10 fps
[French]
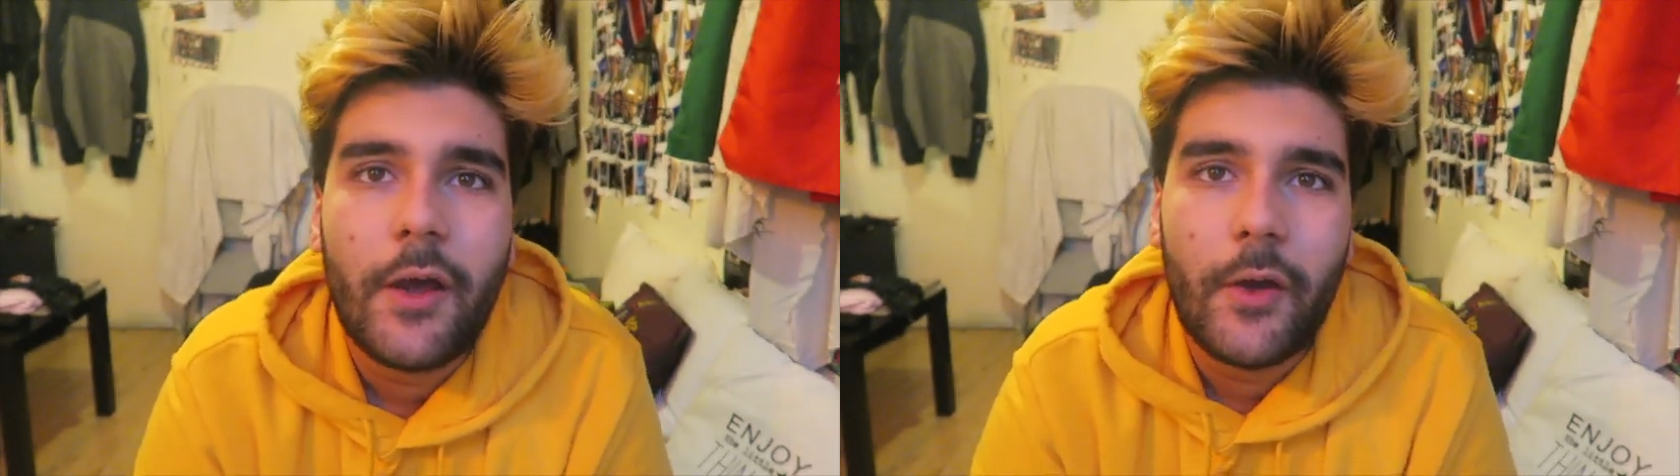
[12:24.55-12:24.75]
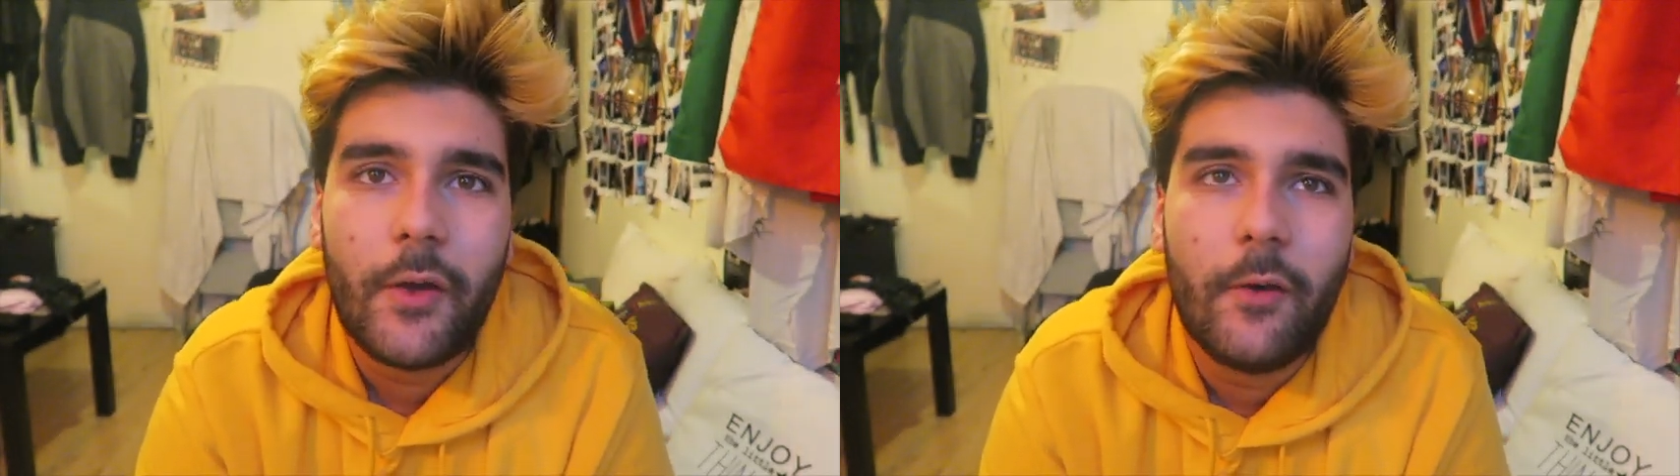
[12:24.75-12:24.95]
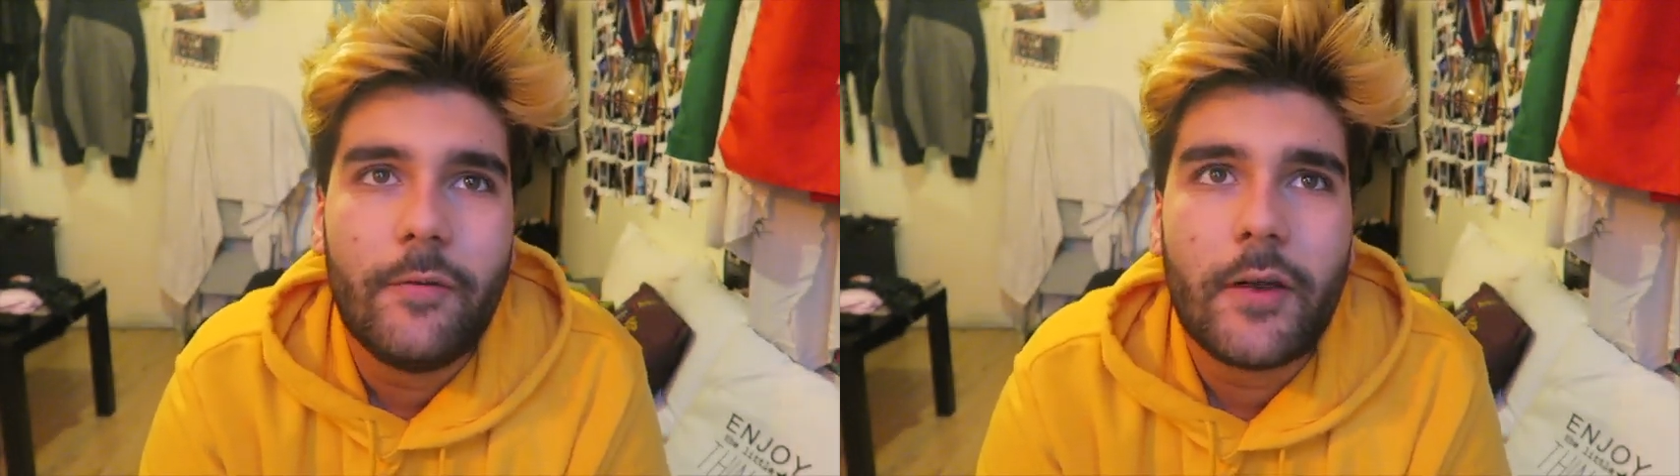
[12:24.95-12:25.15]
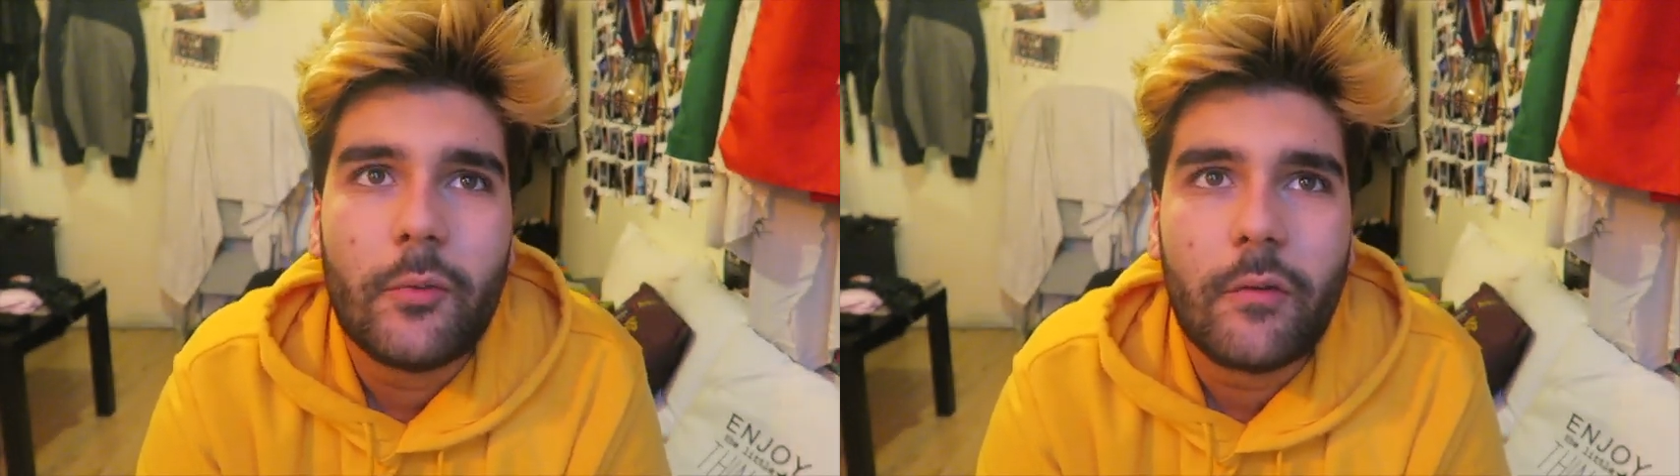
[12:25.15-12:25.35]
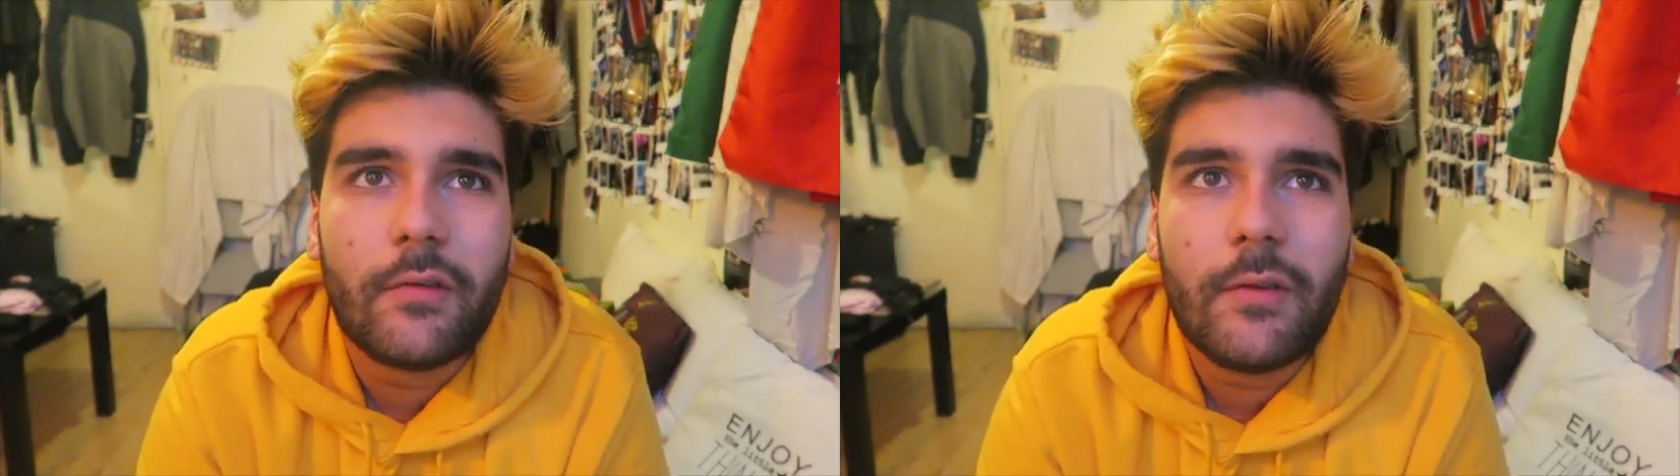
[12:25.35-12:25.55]
Euh, on va
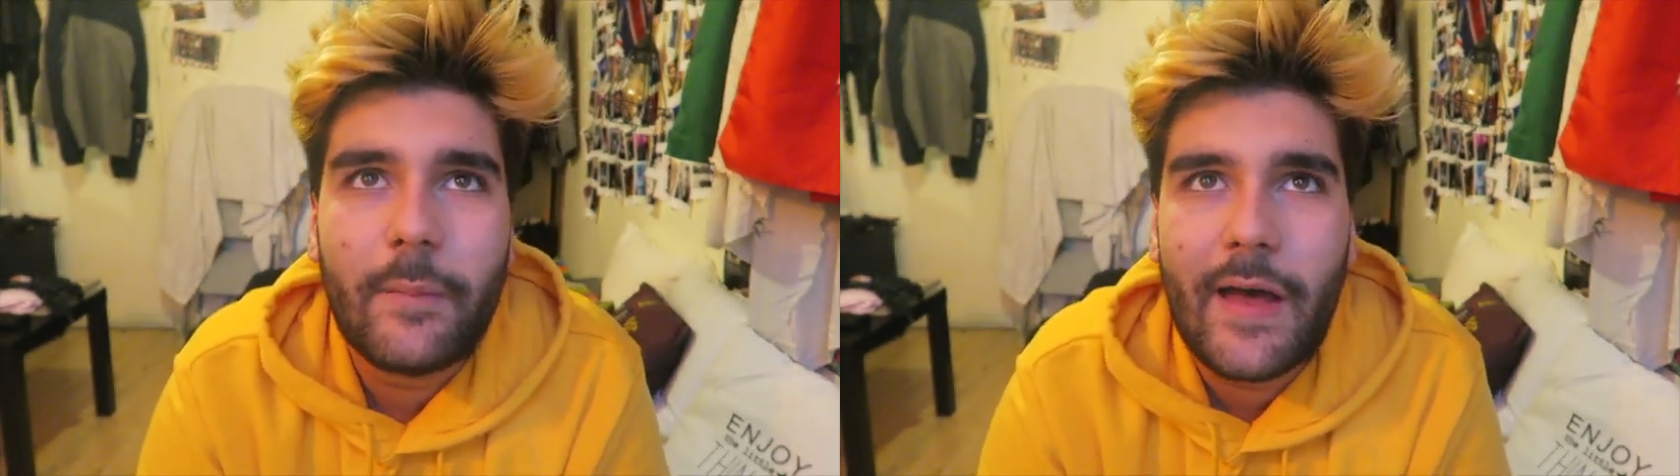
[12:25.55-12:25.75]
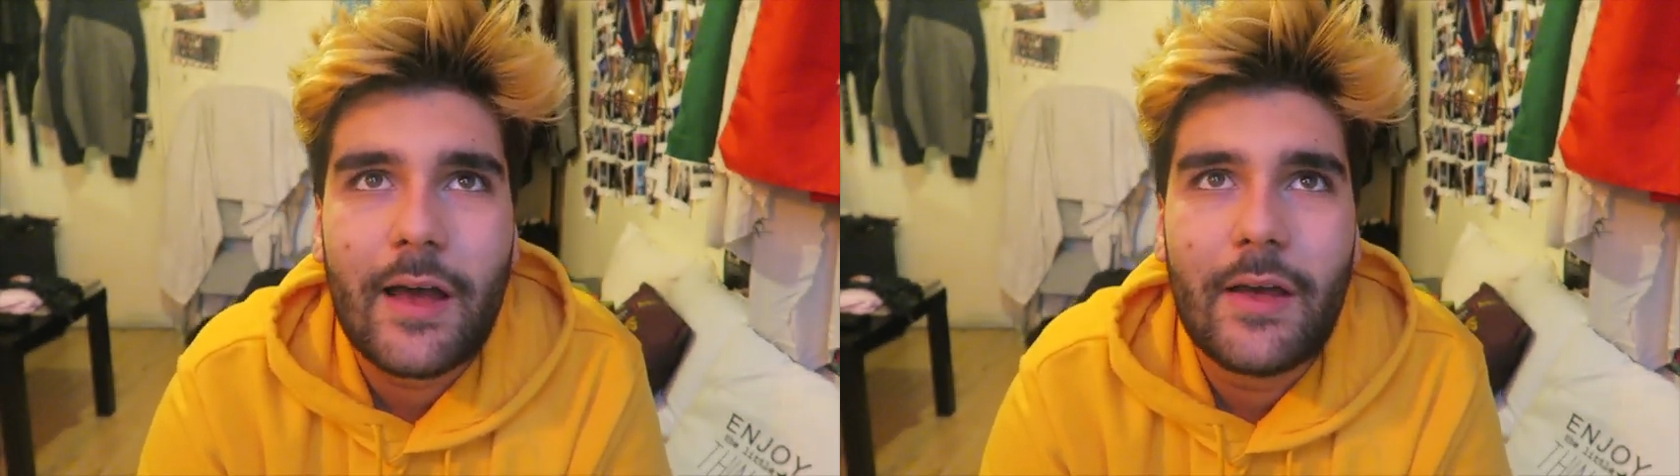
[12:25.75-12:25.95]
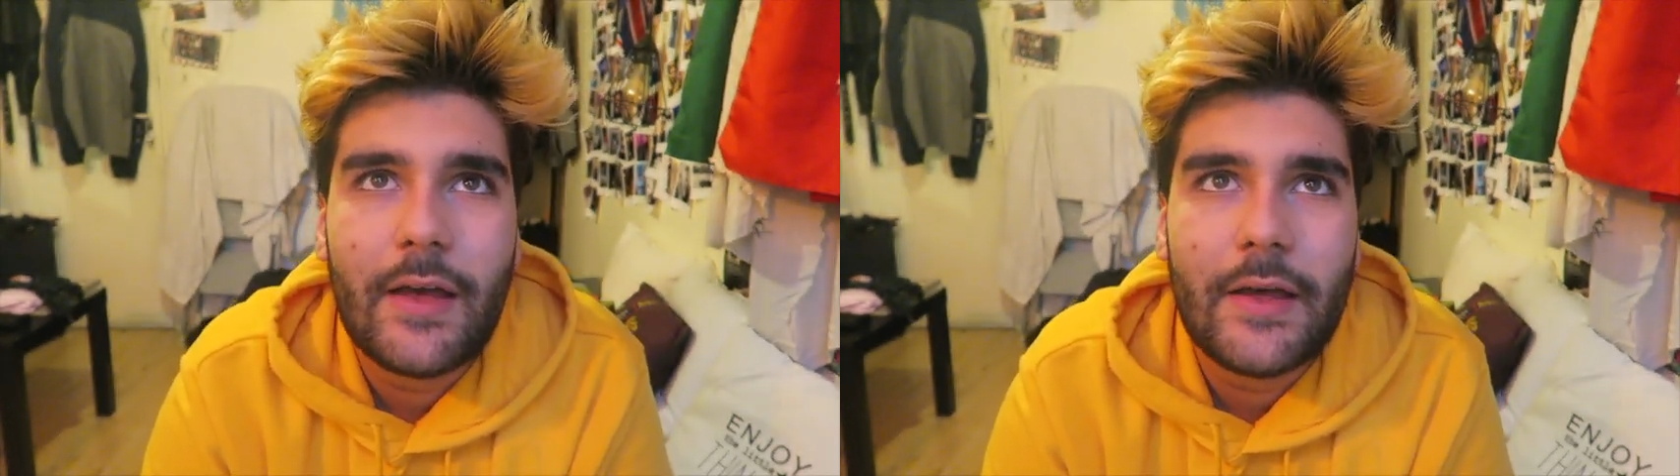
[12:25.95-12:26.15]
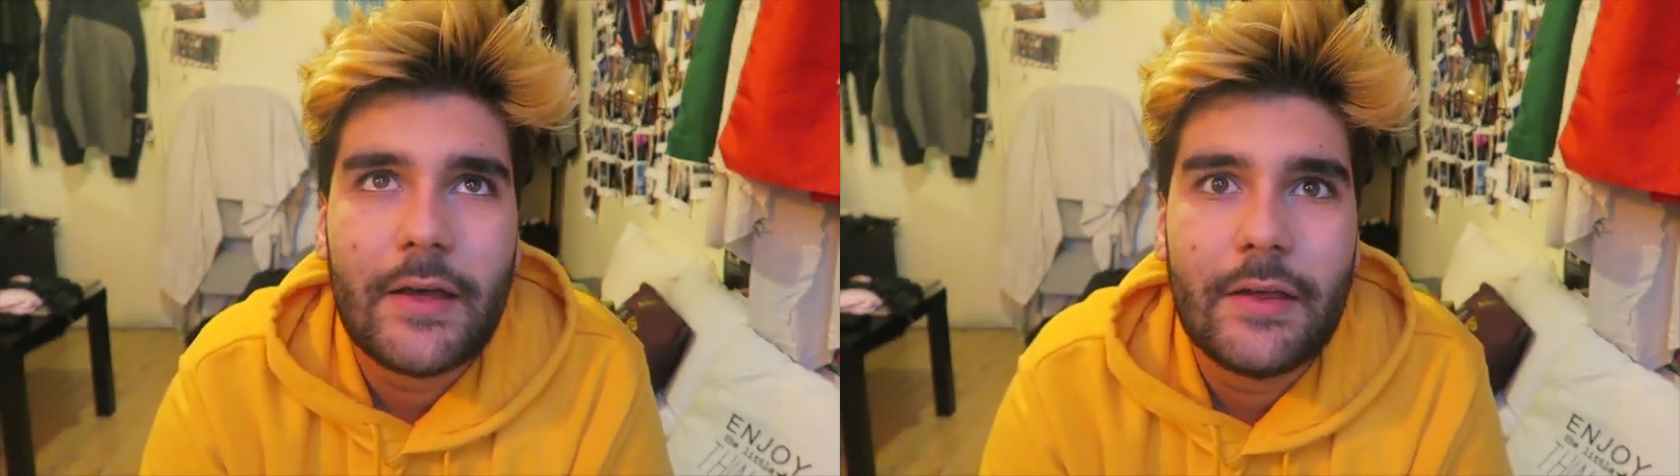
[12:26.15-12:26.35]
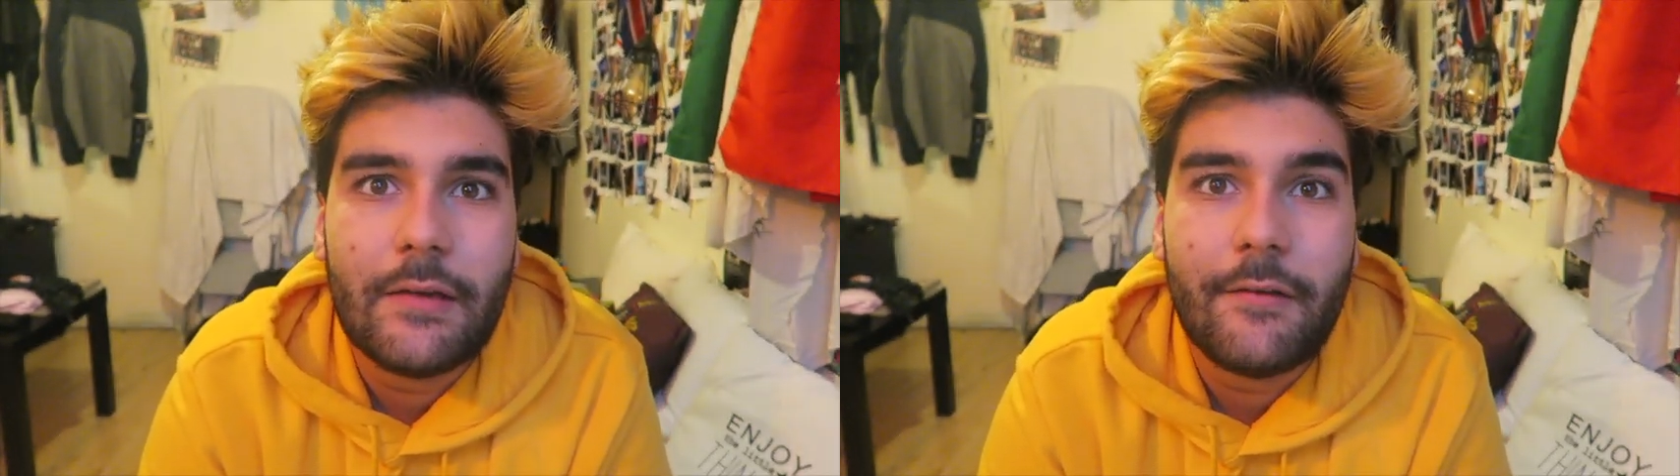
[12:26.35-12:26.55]
commencer par
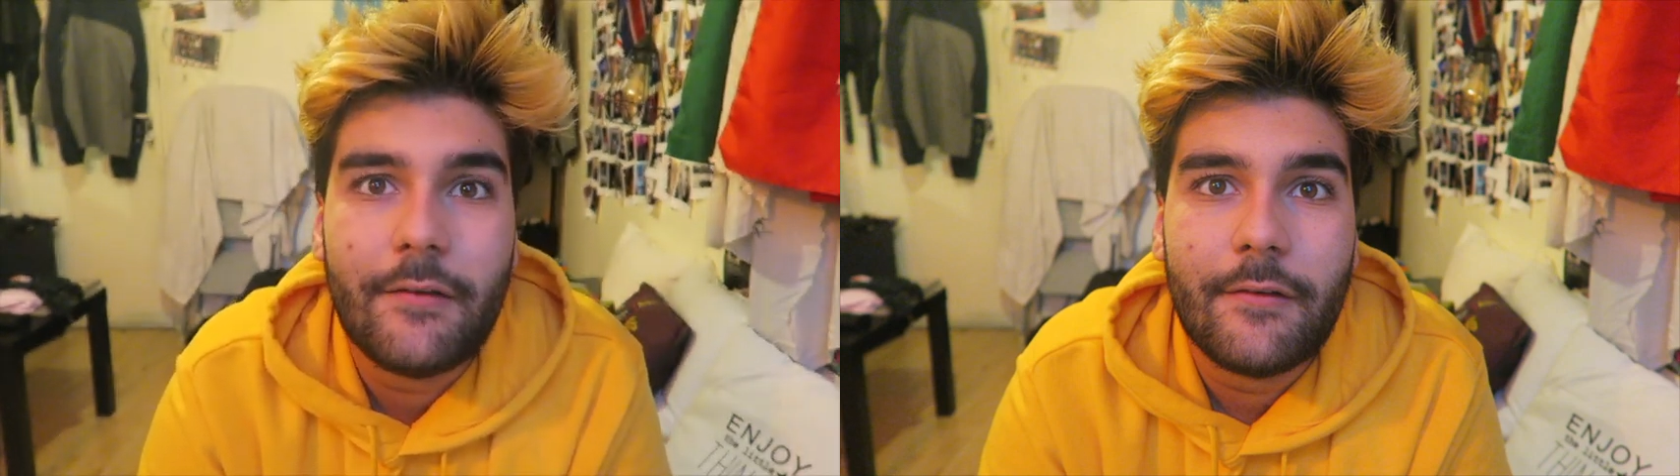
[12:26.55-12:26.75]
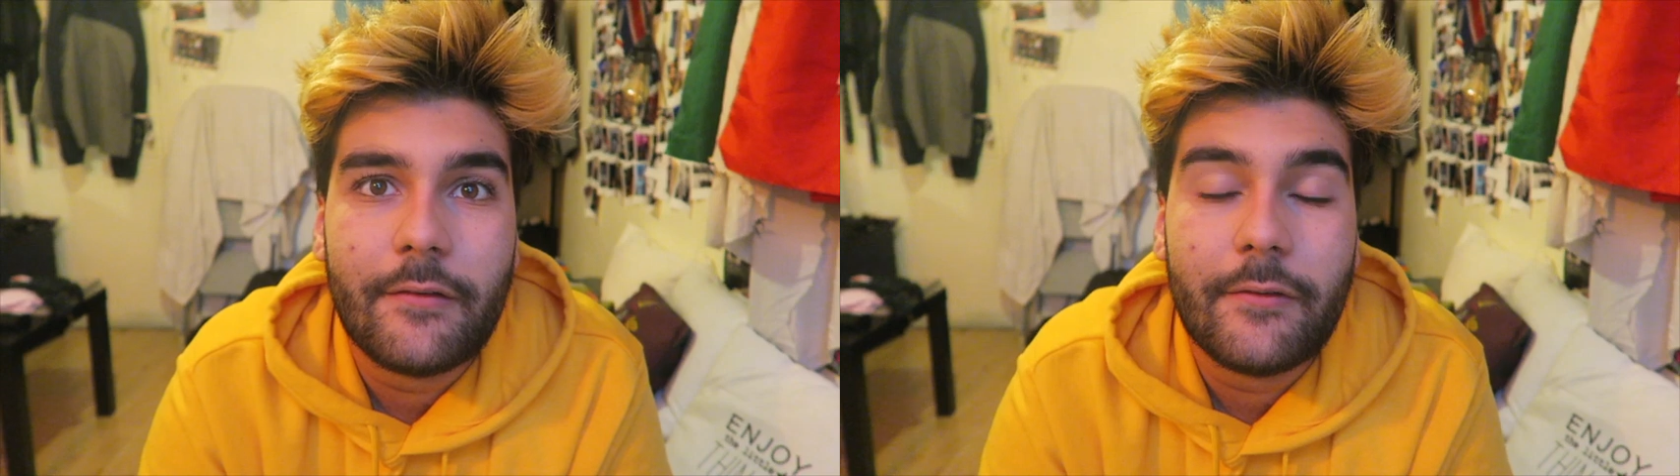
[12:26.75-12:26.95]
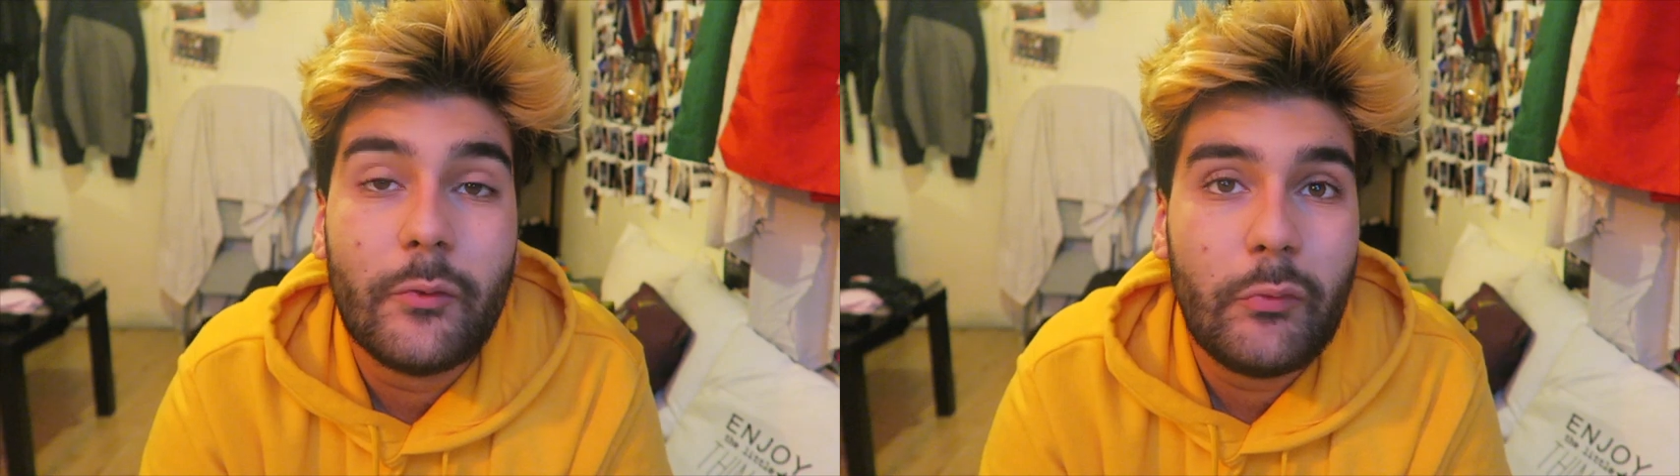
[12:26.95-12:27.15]
euh,